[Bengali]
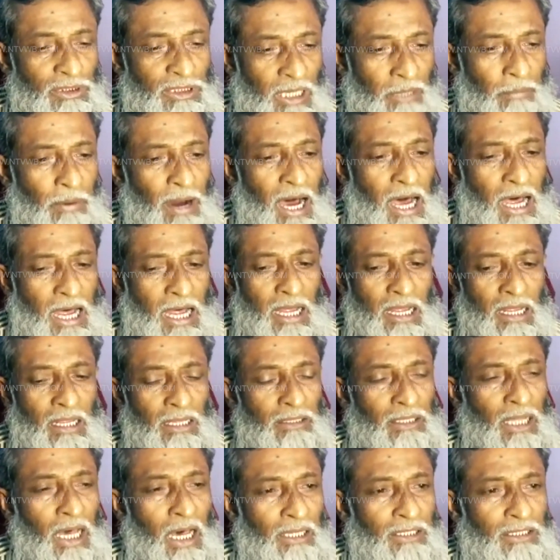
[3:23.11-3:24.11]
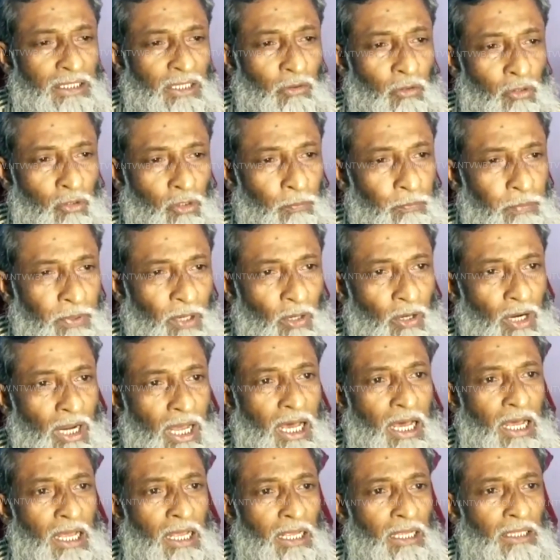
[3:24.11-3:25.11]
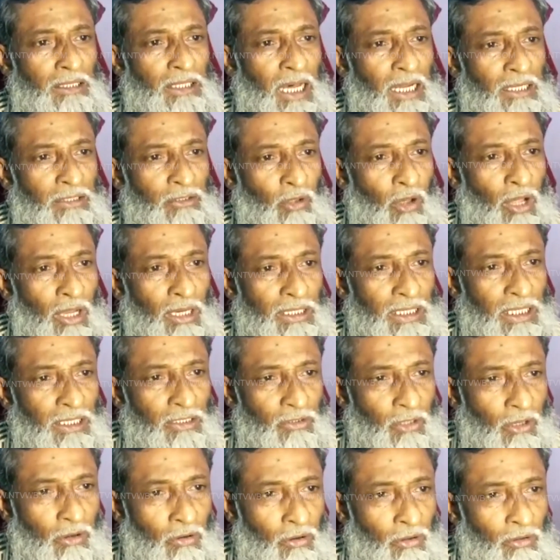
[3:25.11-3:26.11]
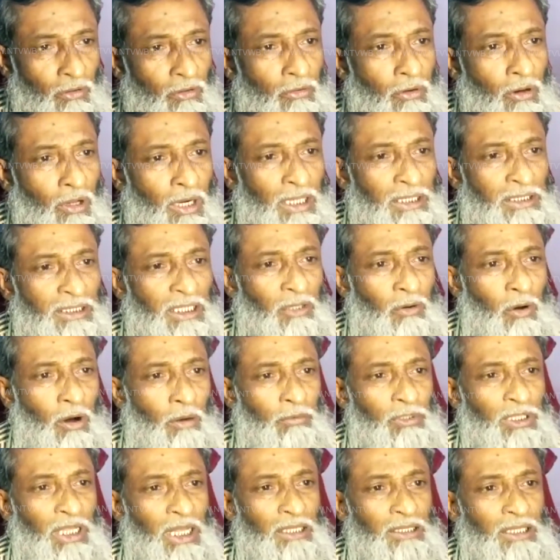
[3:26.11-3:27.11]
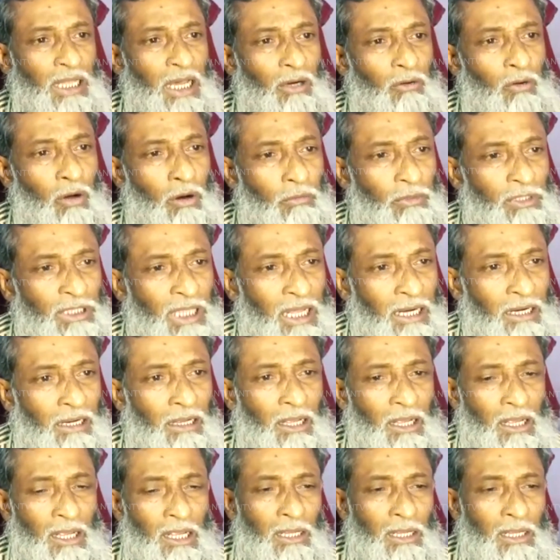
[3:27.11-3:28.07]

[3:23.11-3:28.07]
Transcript: সেবা তার যে অনুপ্রেরণা তার দলকে সংগঠন করার যে ক্ষমতা তার ক্ষমতার